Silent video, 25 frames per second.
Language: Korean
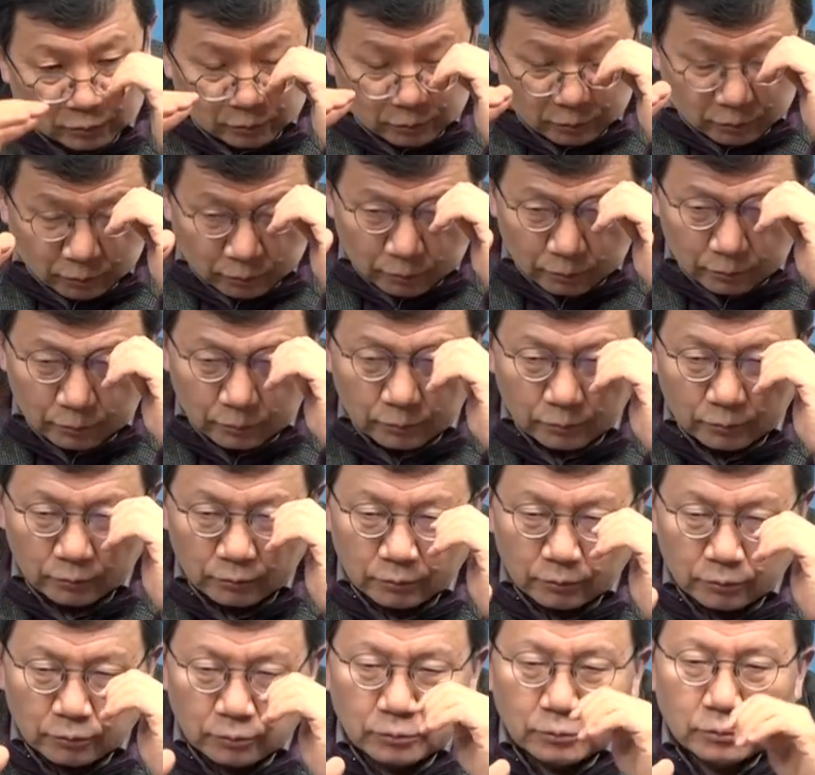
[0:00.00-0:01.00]
그
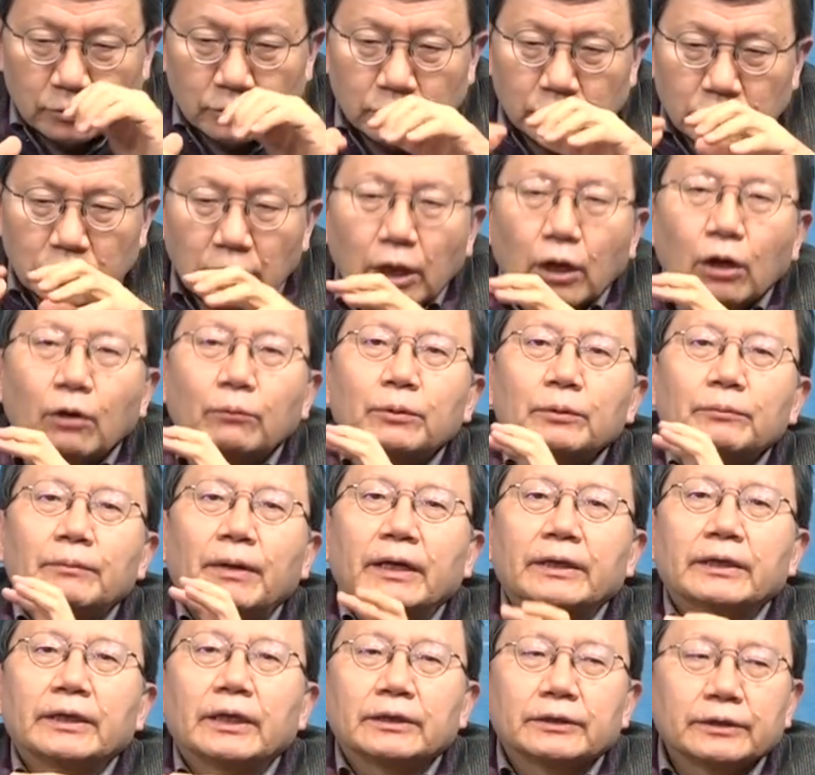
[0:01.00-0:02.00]
작업을
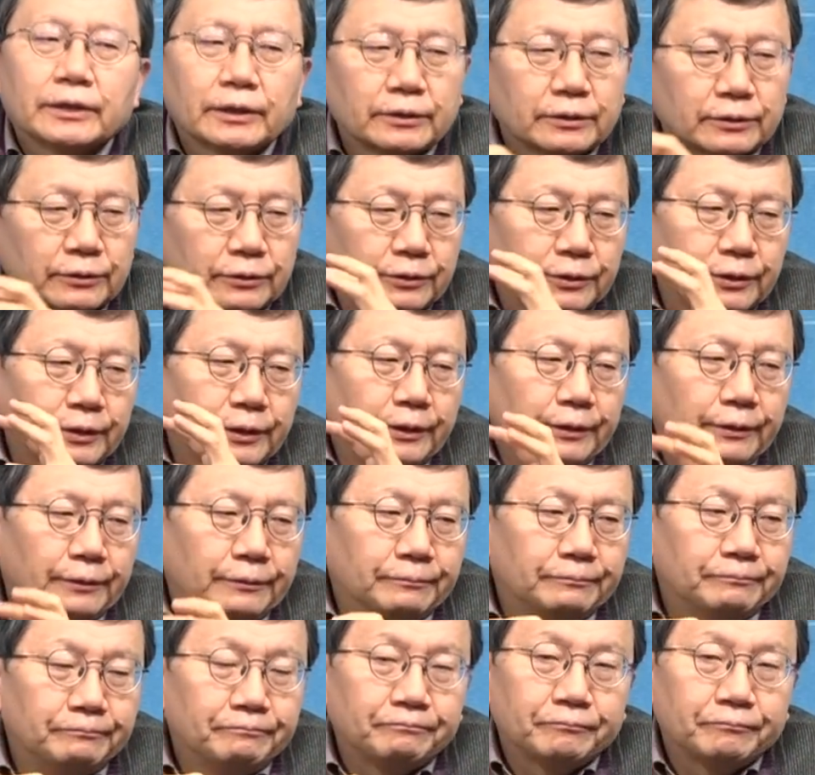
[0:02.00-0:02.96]
많이 한다는 거예요.